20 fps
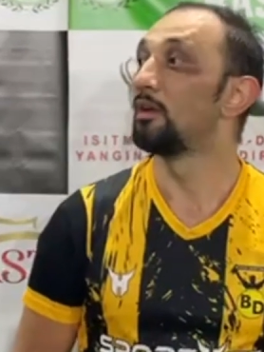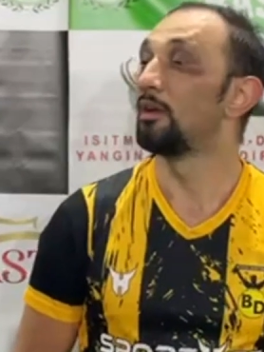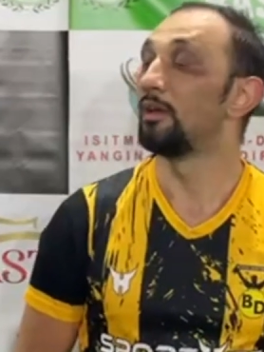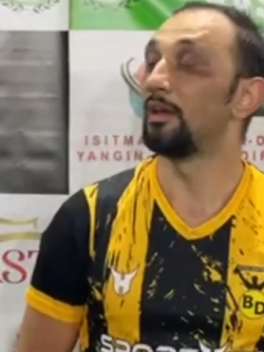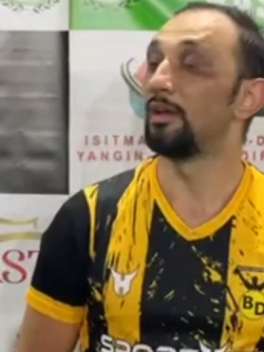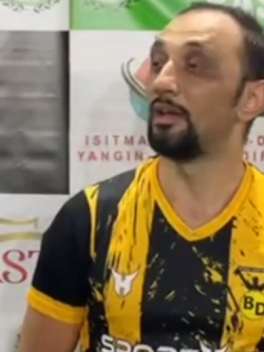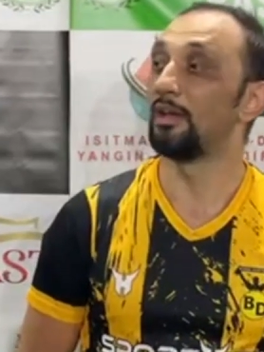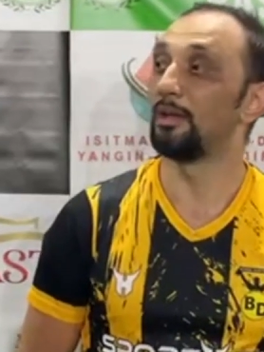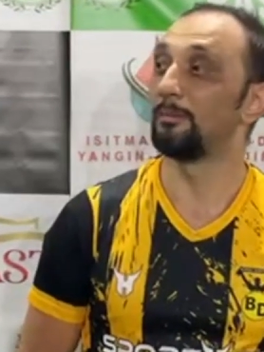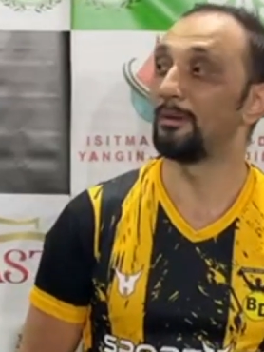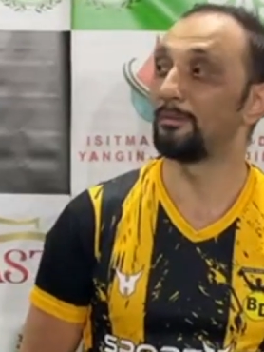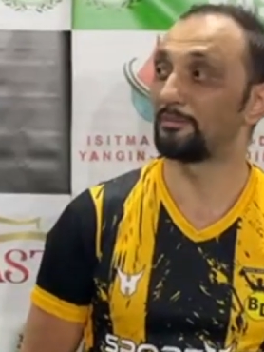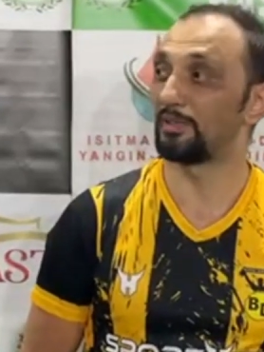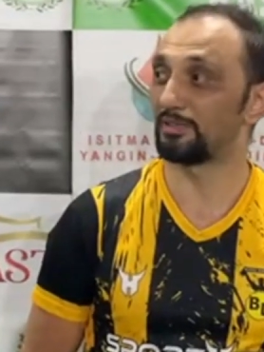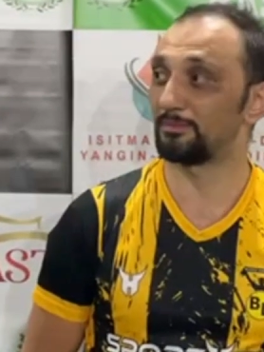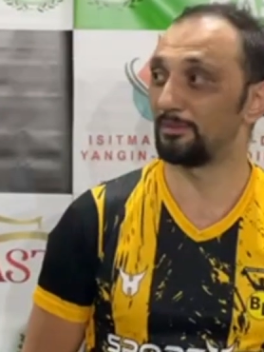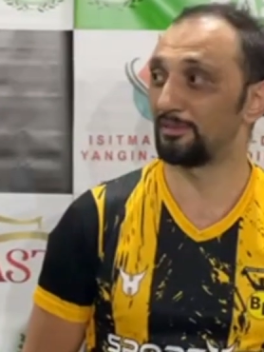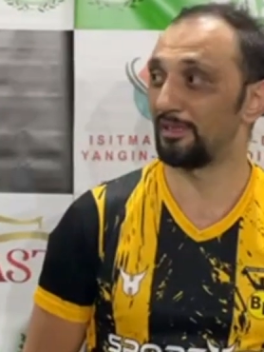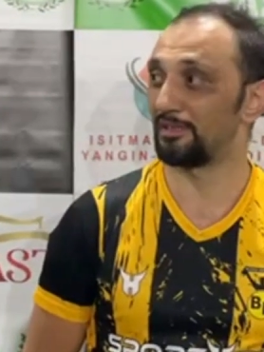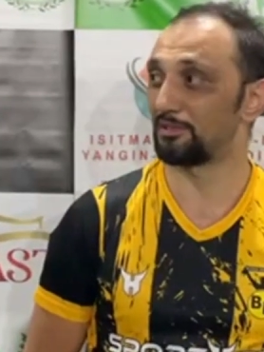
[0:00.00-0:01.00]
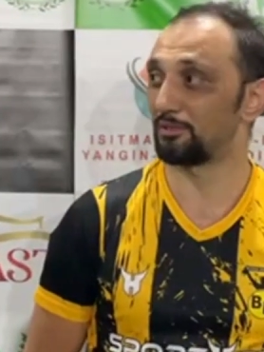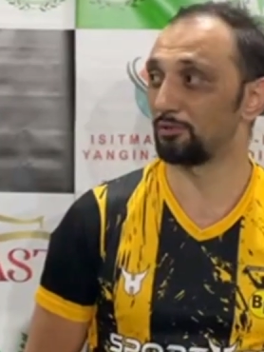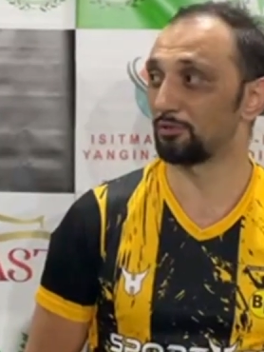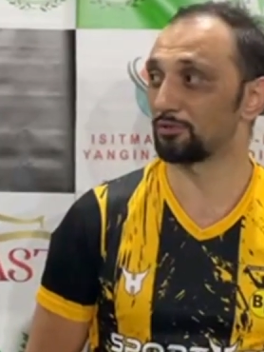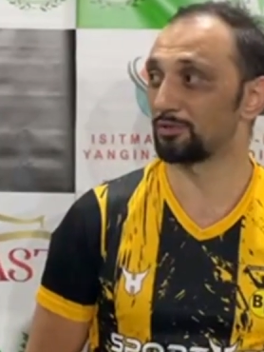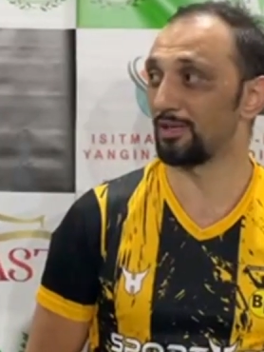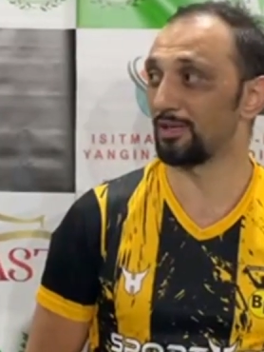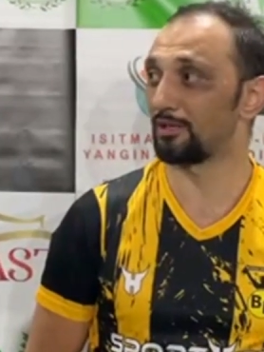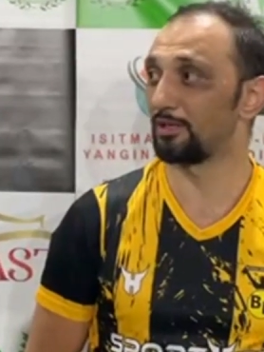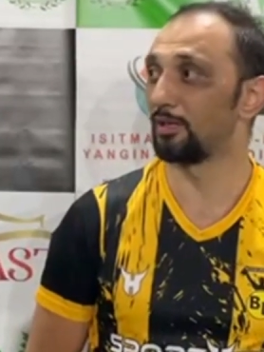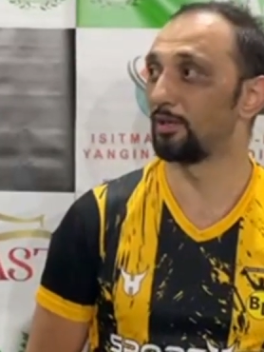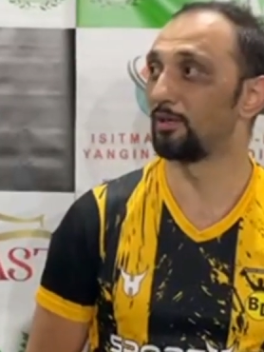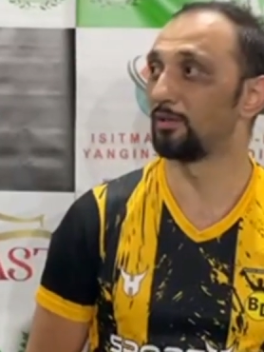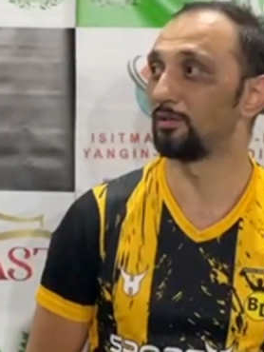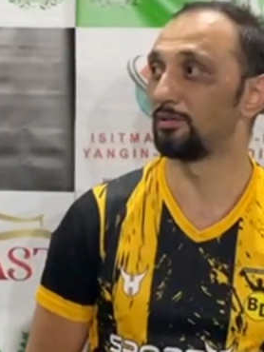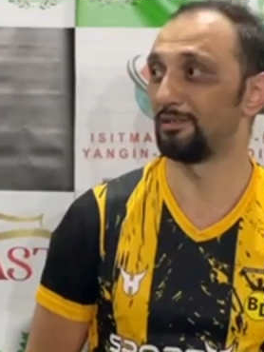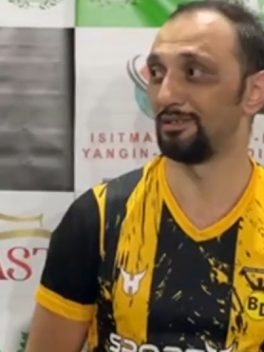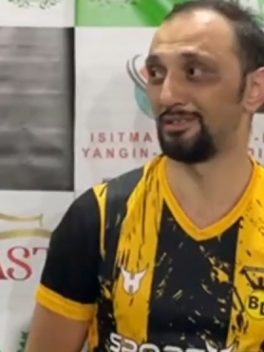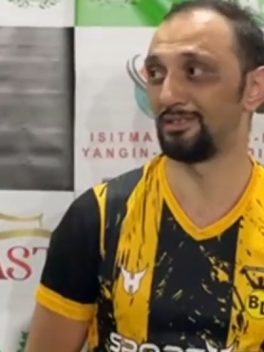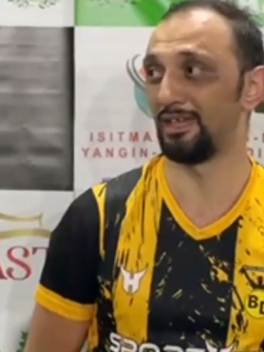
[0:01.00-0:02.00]
Ee, benim takıma gelecek olursak
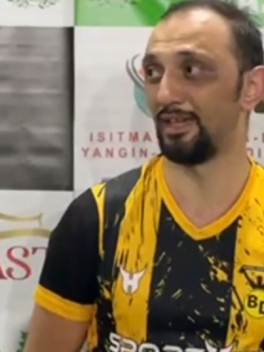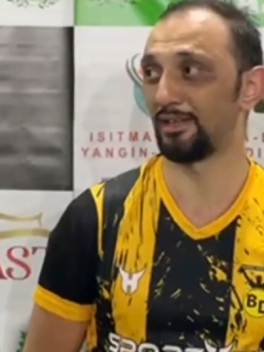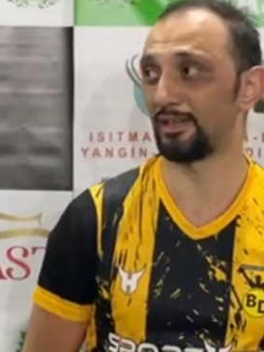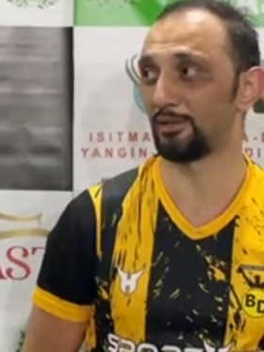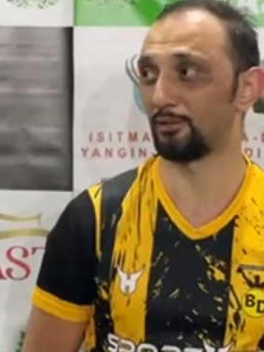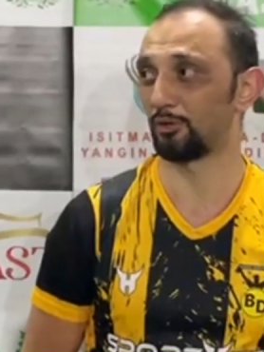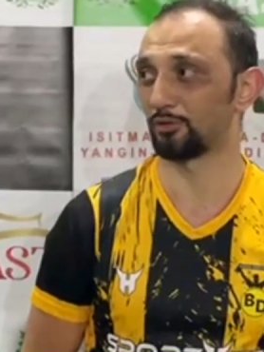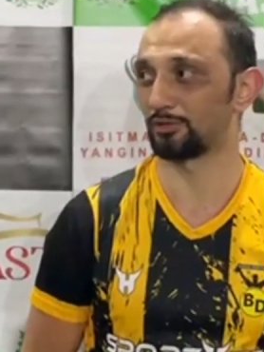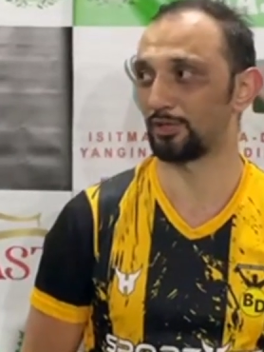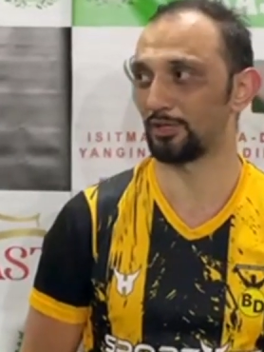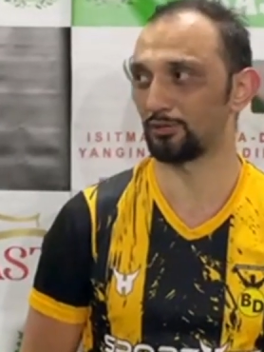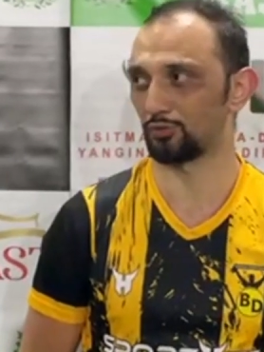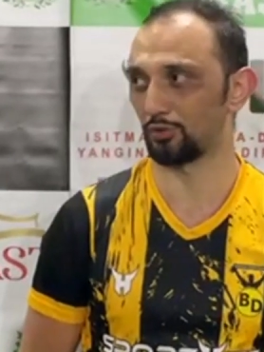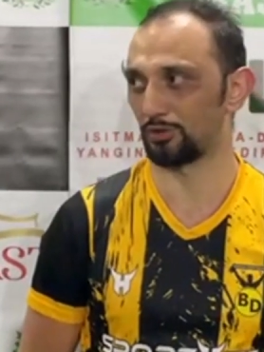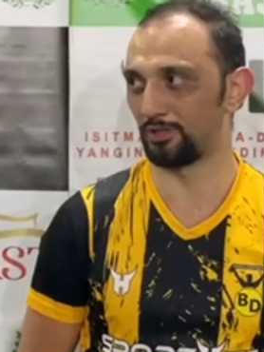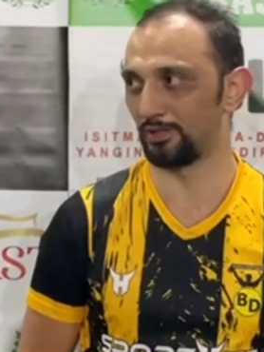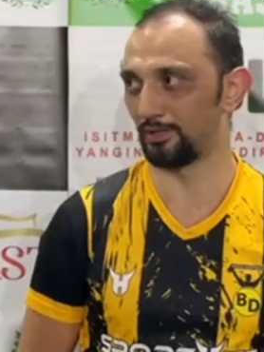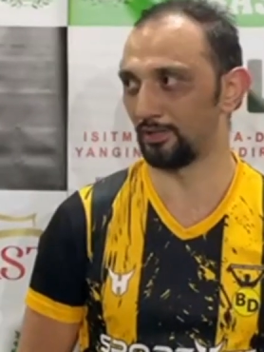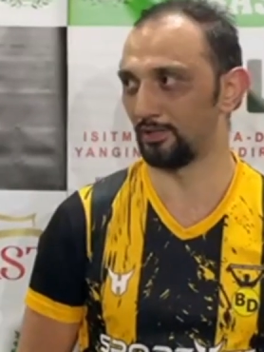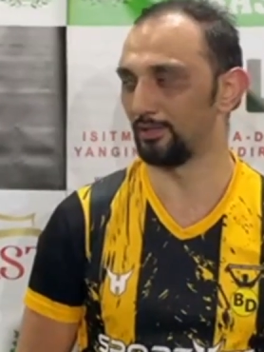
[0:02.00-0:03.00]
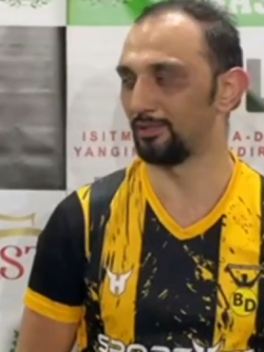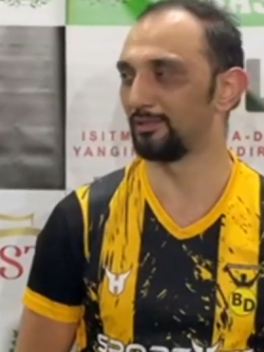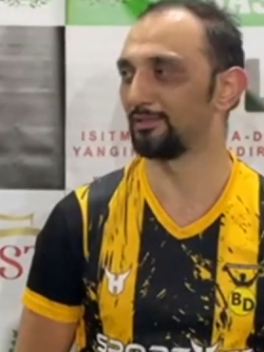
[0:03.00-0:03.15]
iki Eren ortada çok iyiydi.